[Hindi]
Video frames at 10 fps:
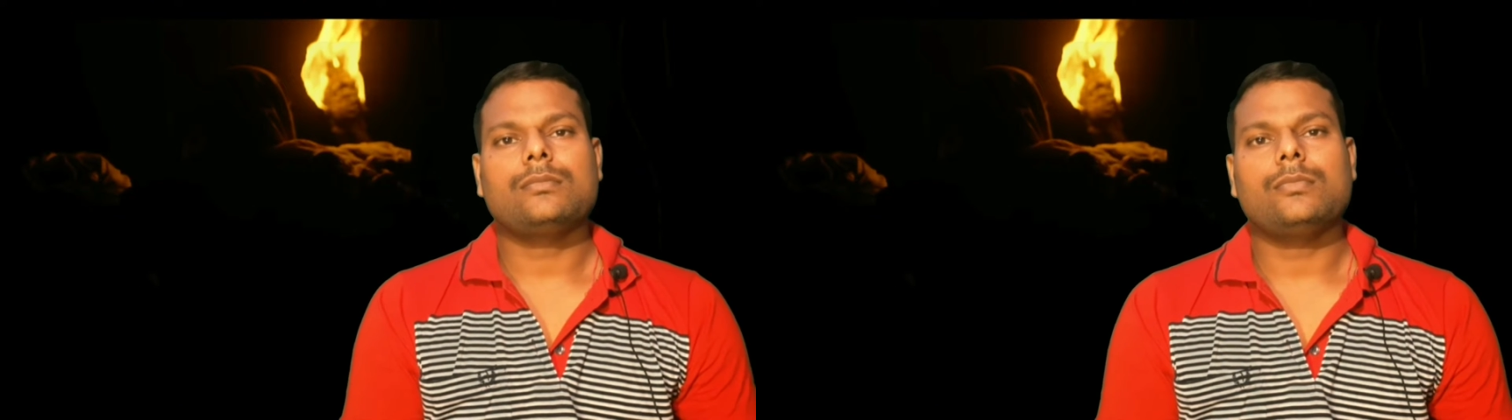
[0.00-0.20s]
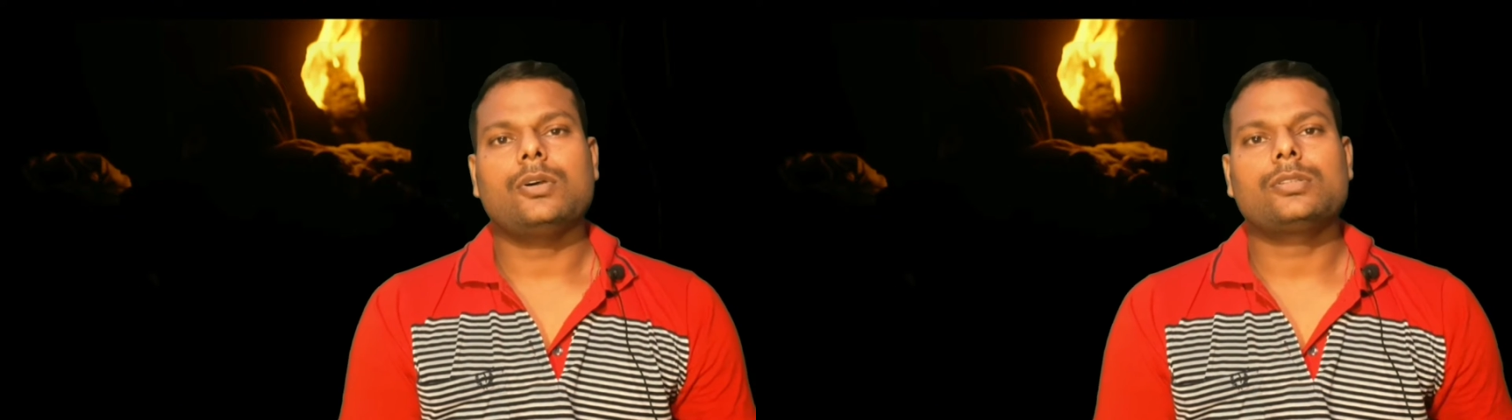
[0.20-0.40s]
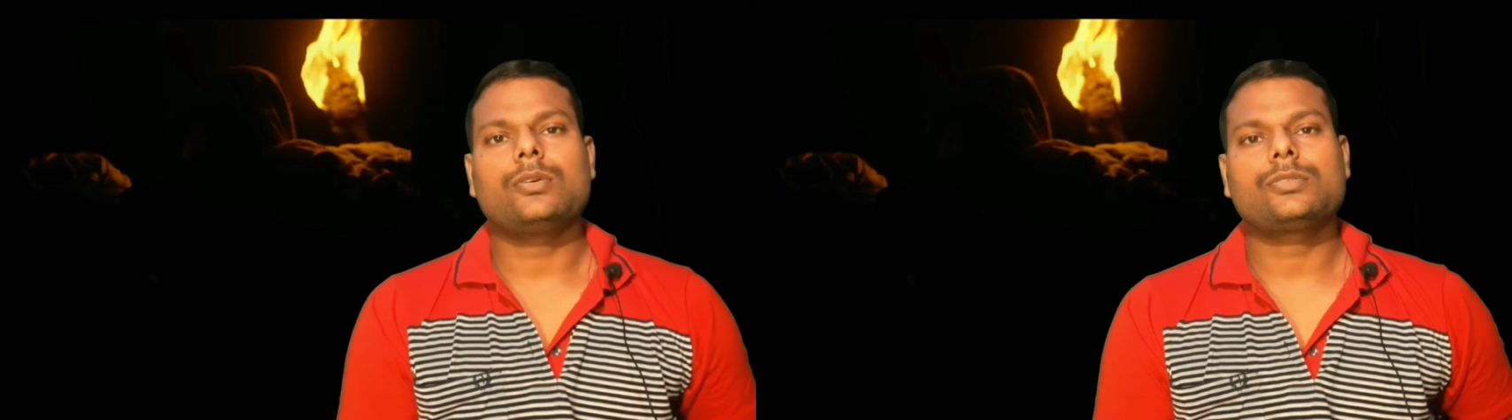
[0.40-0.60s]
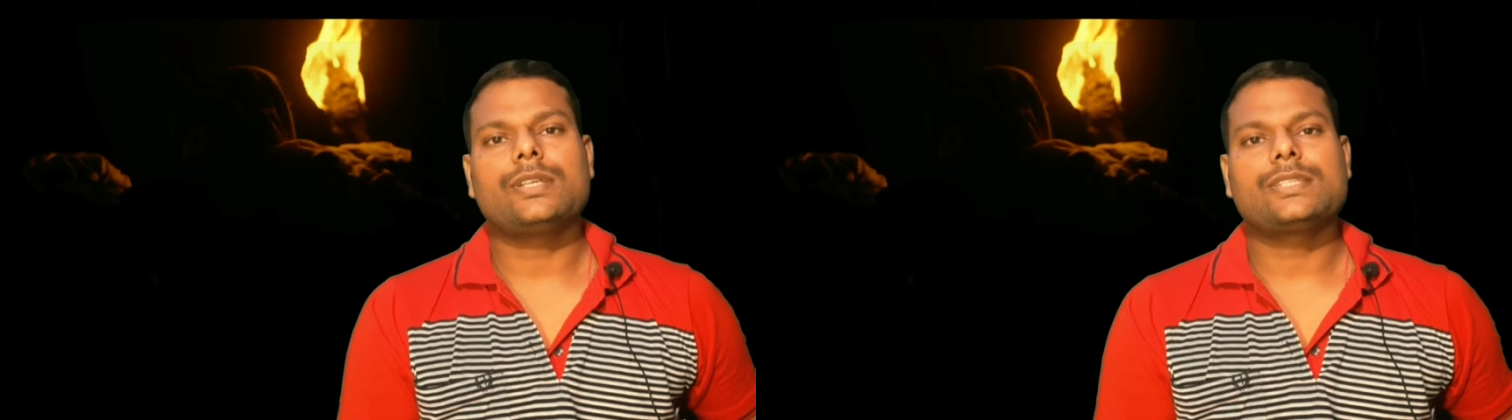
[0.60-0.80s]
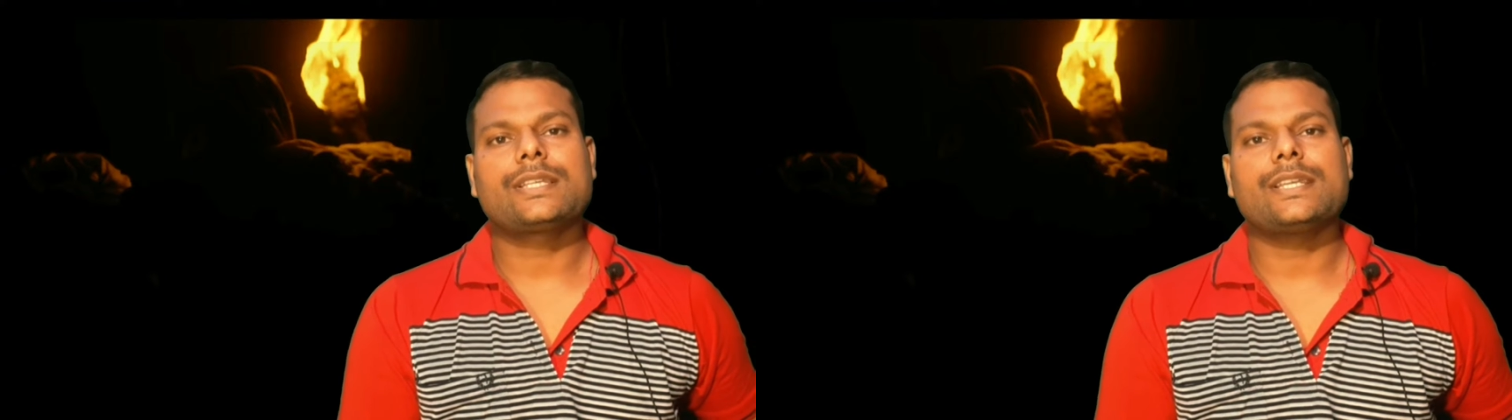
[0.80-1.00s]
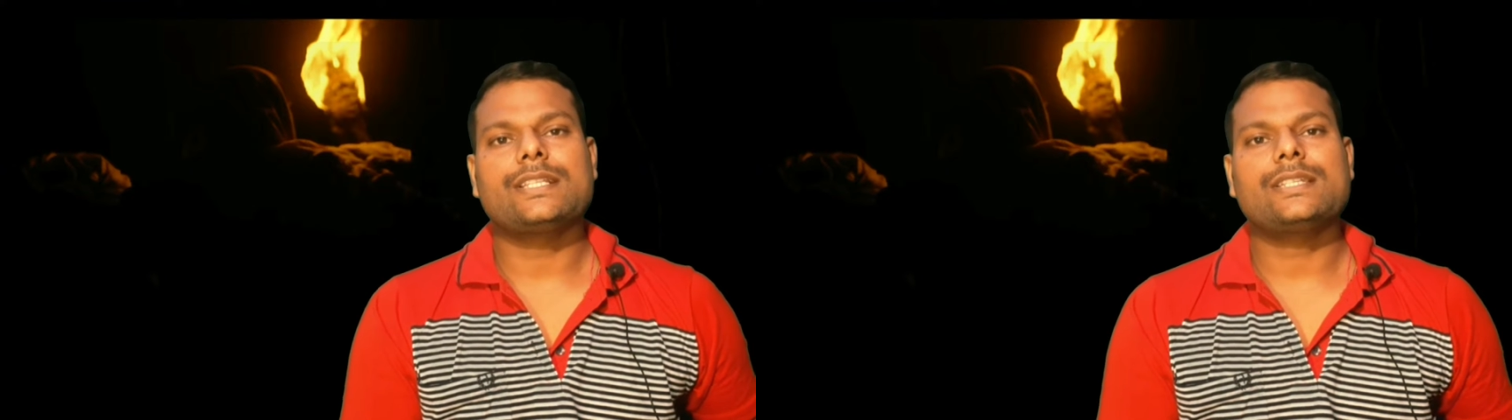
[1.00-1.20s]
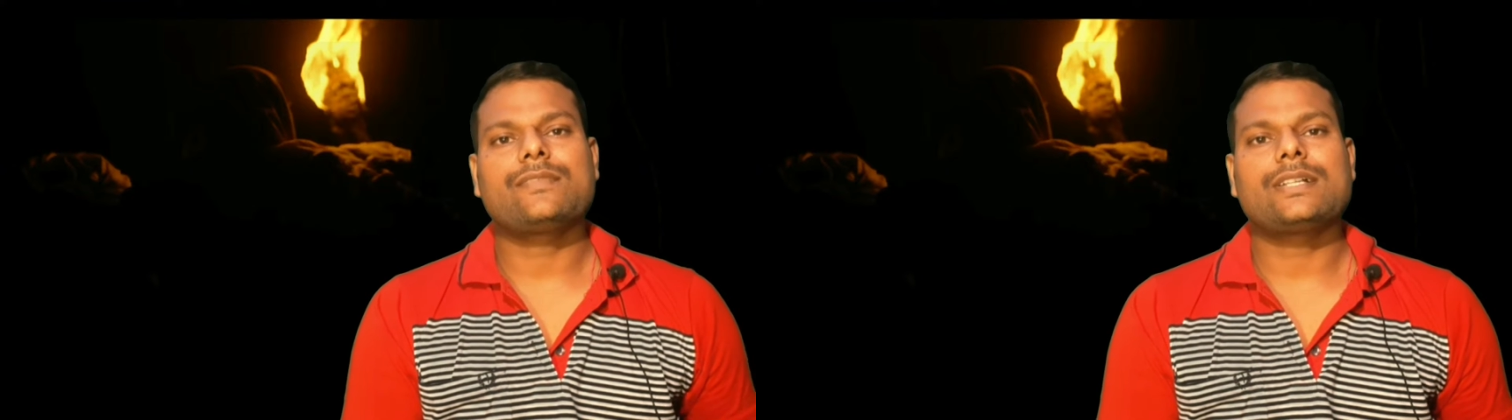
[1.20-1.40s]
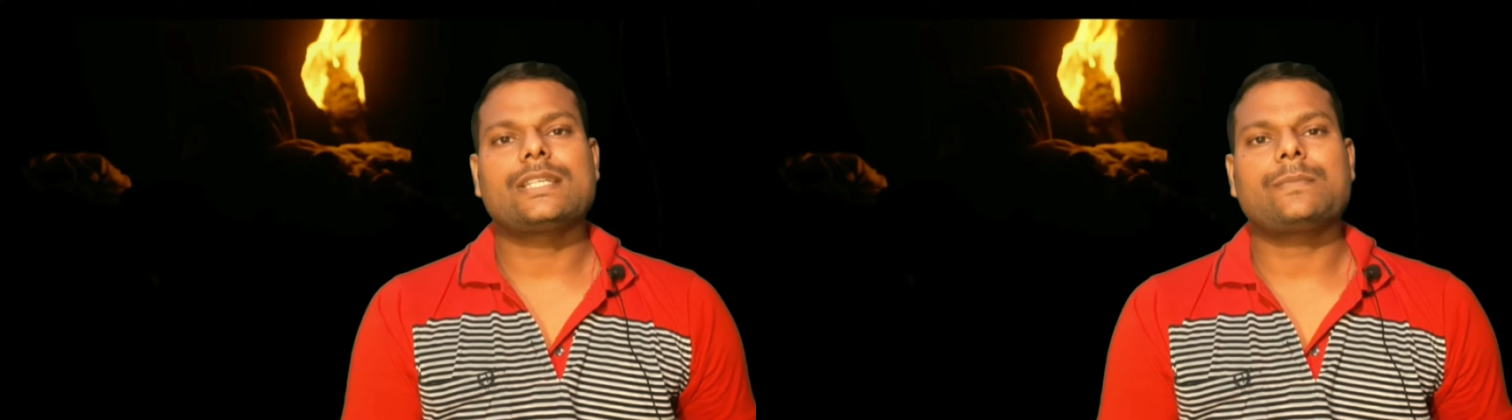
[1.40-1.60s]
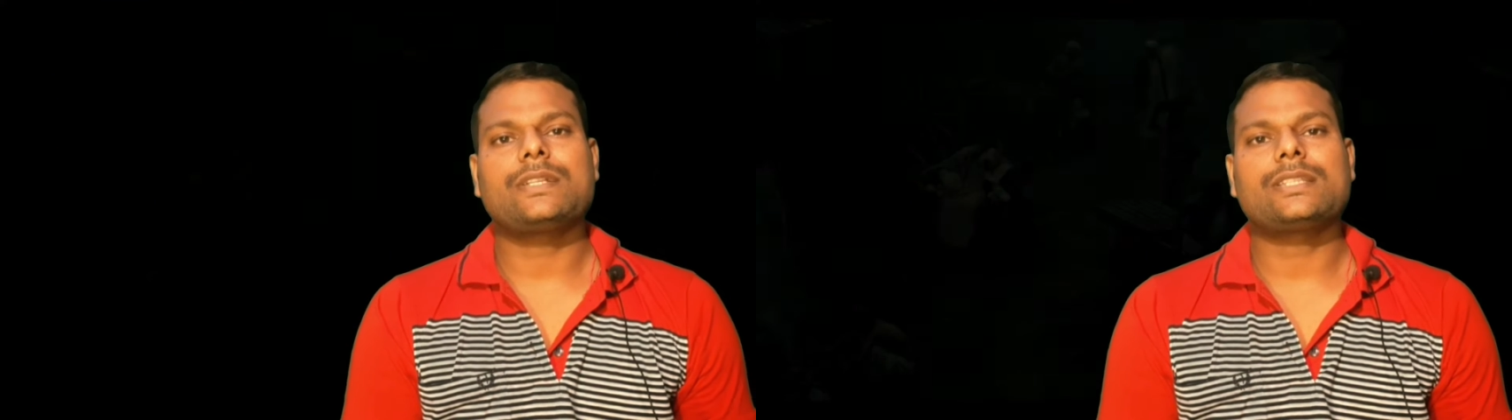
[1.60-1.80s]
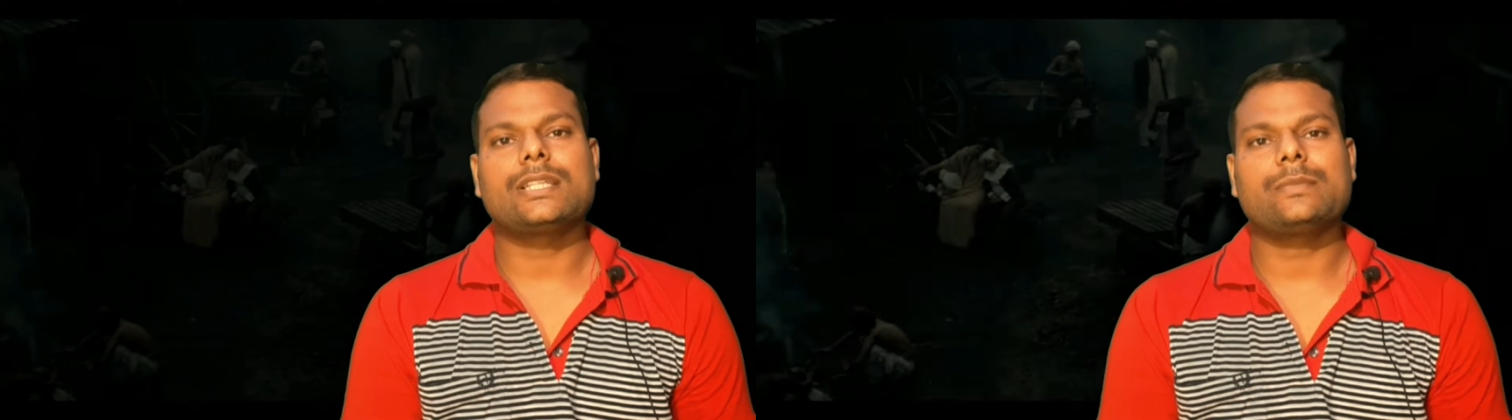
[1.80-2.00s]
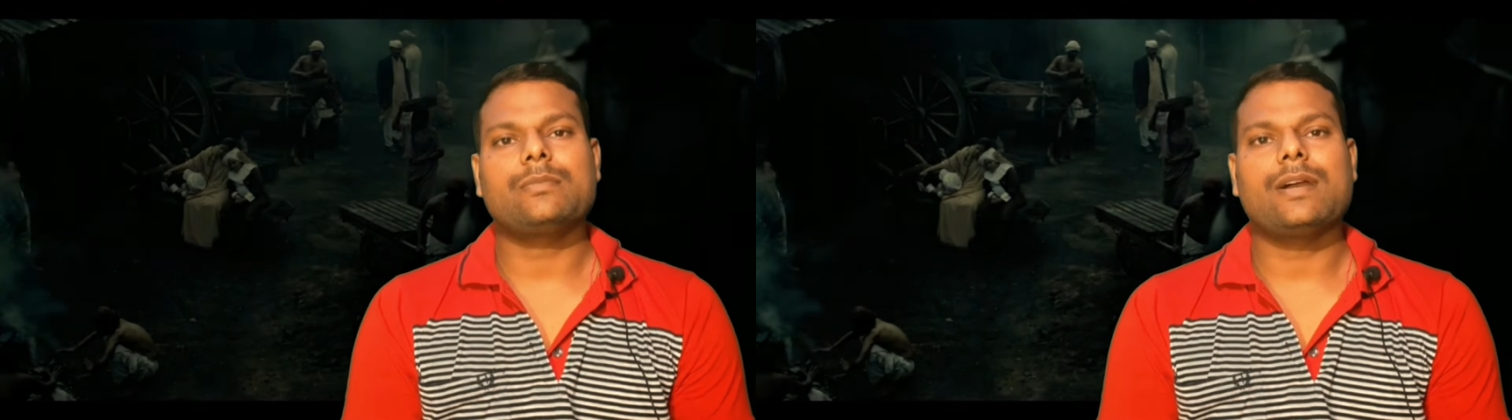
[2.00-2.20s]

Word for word: बहुत लोग तो इसे के का चैप्टर थ्री भी